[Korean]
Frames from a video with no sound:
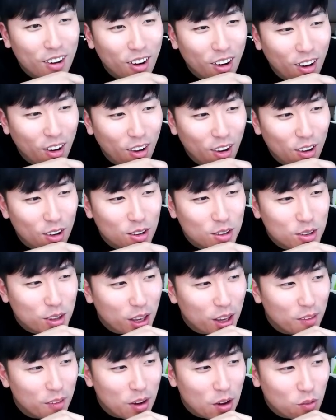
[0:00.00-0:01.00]
어이
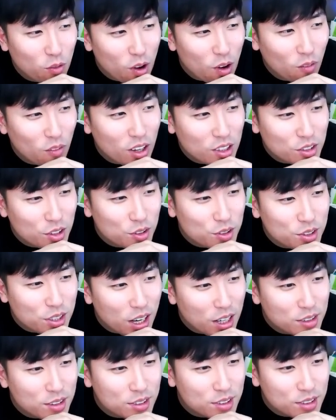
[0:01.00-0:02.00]
대만 관광청
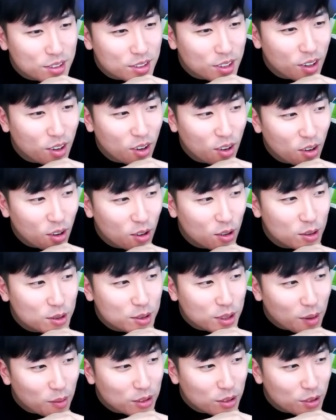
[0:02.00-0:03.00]
사이트 어이
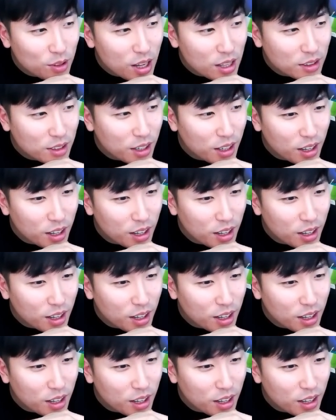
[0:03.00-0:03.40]
잘 만들어놨네